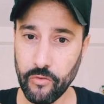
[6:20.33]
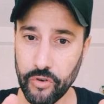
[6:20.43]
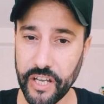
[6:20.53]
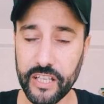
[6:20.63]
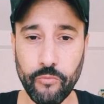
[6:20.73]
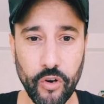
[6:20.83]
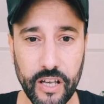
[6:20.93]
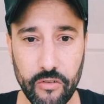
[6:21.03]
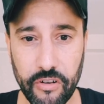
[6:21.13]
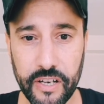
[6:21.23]
ونخدموا
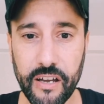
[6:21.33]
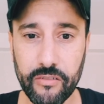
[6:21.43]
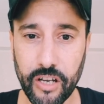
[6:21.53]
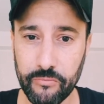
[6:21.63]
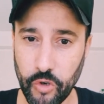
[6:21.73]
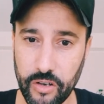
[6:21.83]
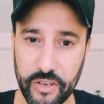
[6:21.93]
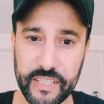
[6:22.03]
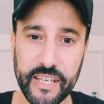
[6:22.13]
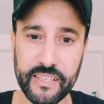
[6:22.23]
على روحنا ونخدموا على
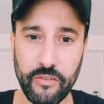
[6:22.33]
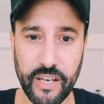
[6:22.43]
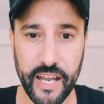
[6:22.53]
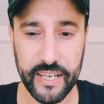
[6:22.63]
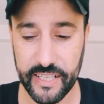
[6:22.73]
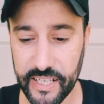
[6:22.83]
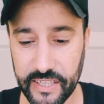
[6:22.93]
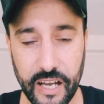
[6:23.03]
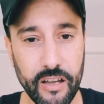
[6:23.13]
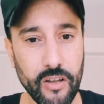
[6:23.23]
وليداتنا وعلى
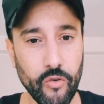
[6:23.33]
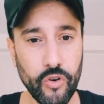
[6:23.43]
عائلاتنا